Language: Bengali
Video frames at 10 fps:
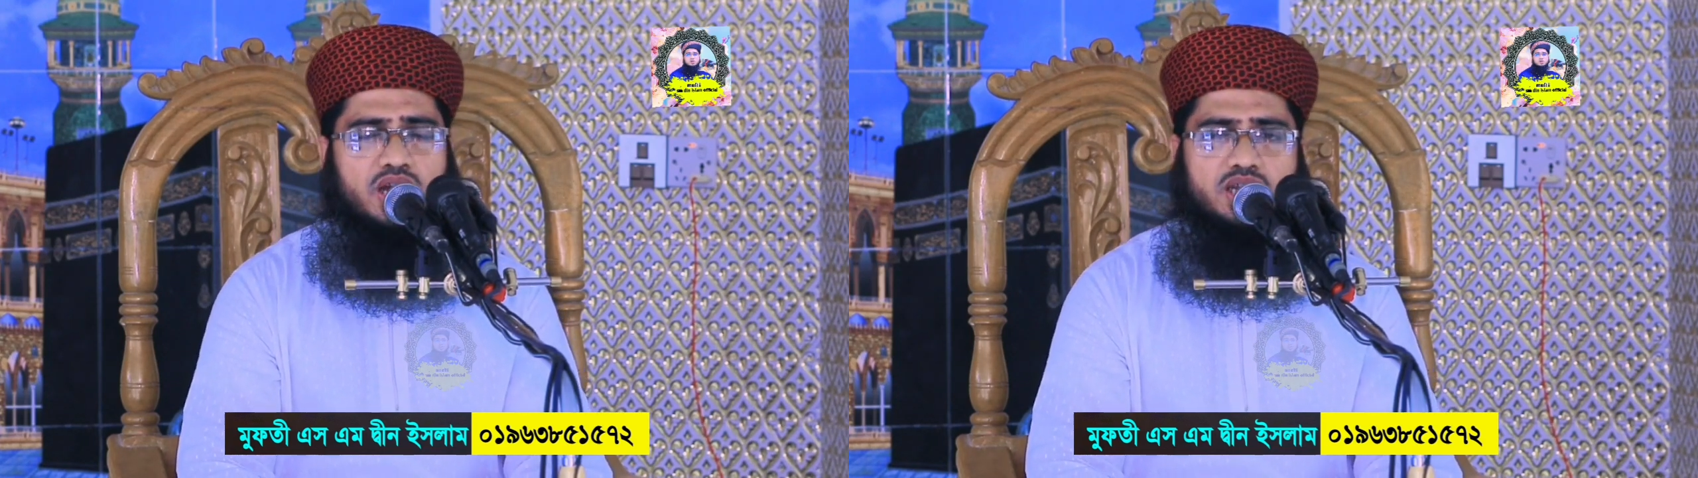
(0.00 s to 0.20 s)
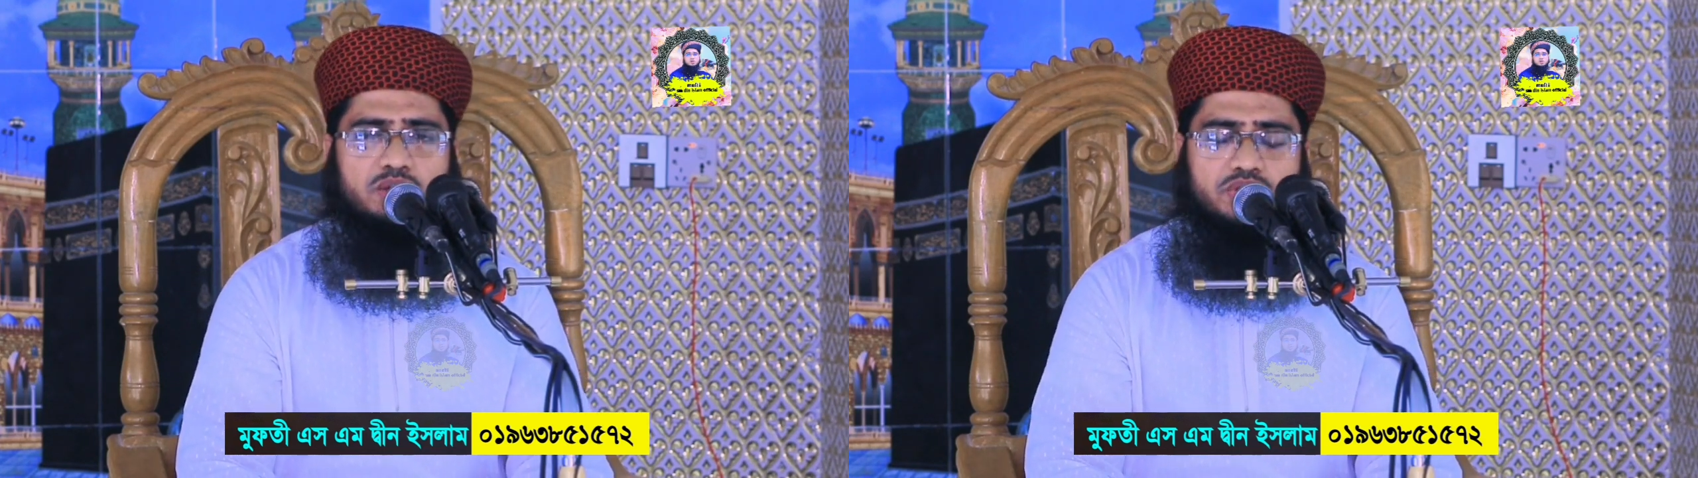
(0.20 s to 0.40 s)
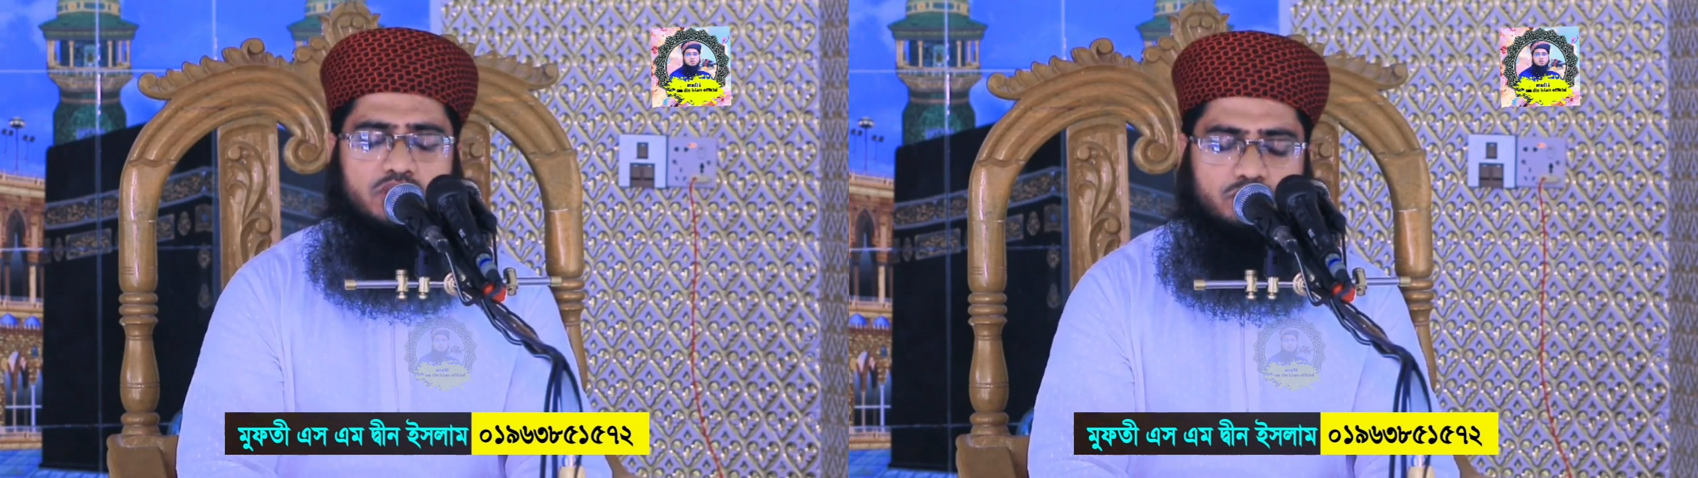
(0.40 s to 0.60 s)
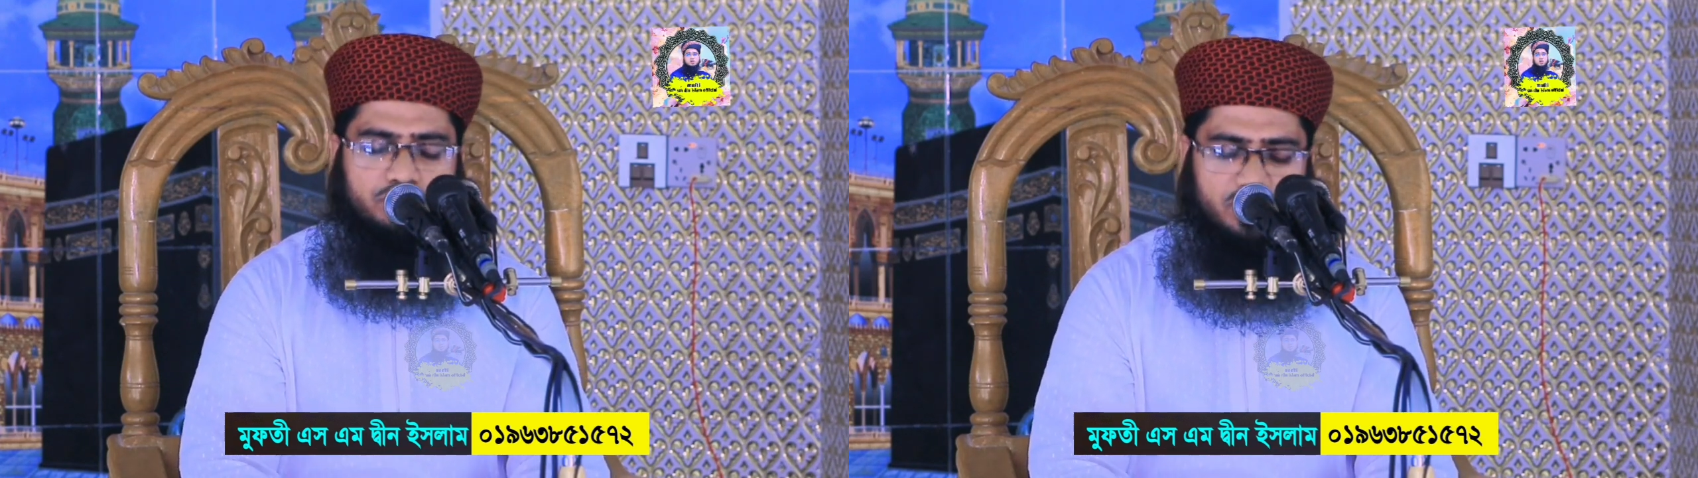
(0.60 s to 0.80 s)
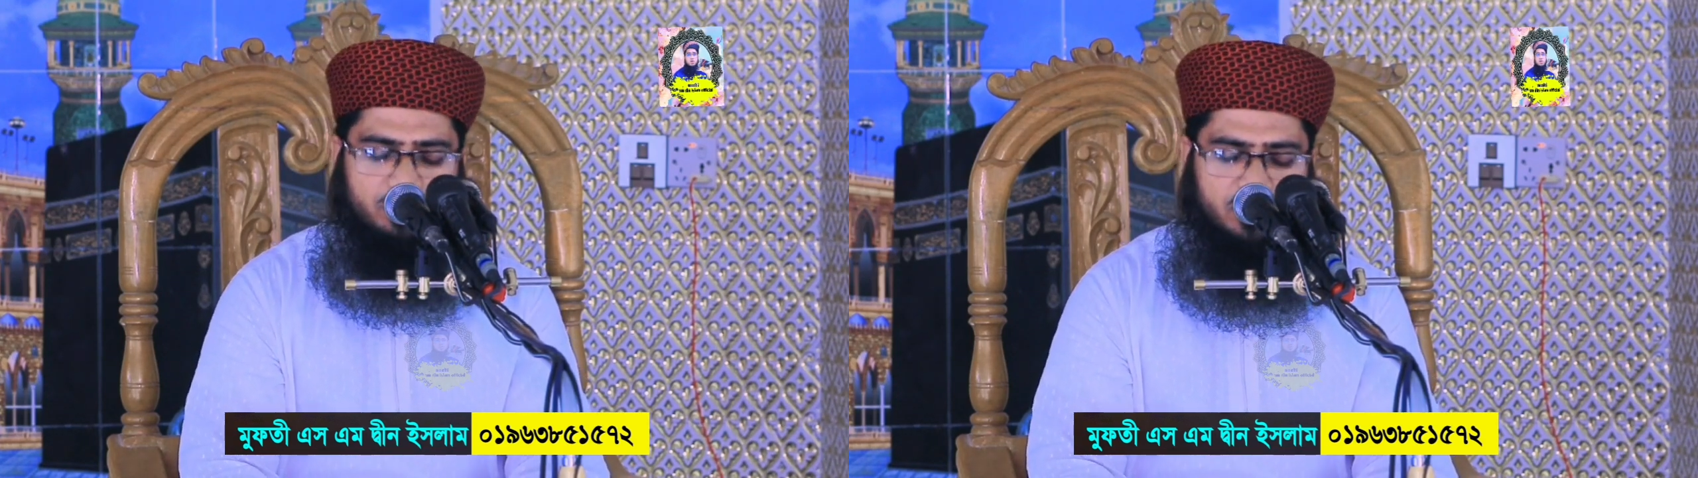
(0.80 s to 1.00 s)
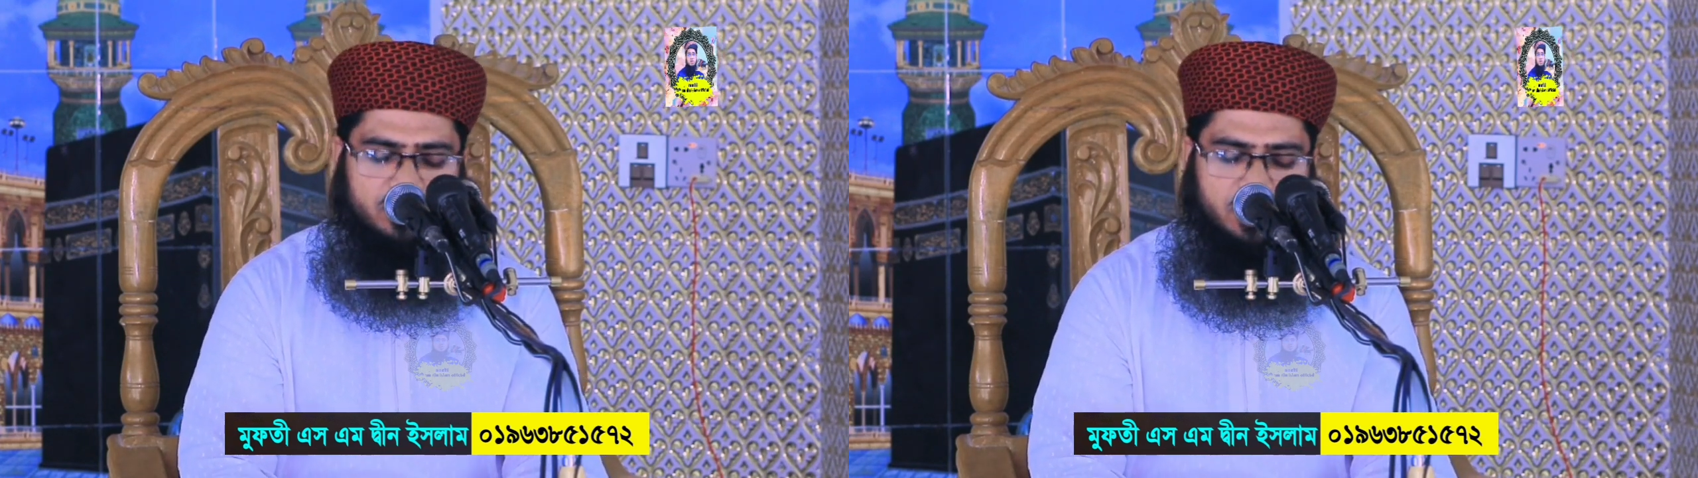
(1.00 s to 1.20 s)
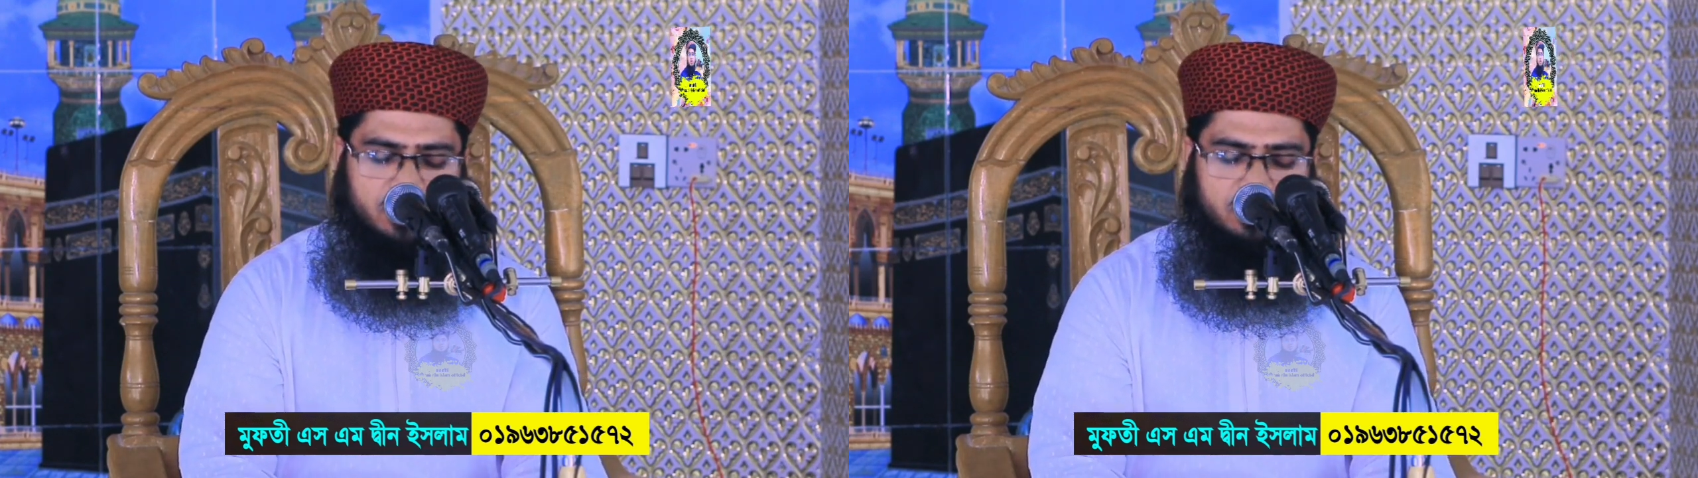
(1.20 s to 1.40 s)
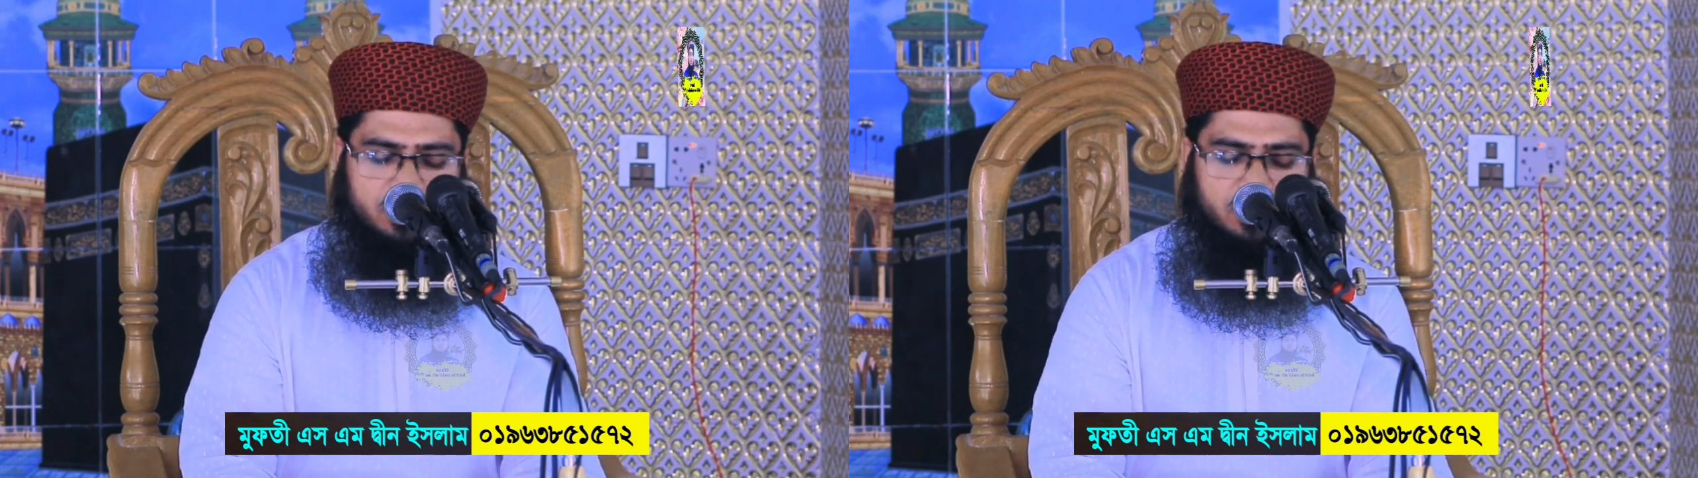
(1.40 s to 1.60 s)
আলমিনের উপরে ভরসা
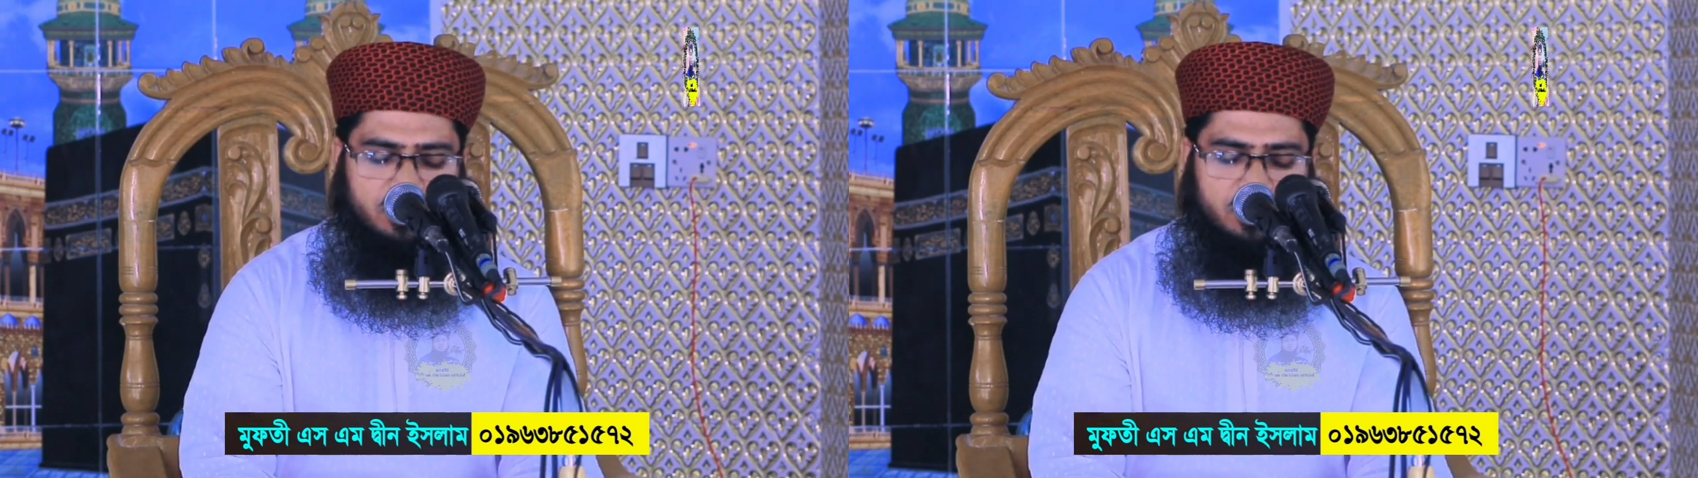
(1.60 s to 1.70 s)
করতে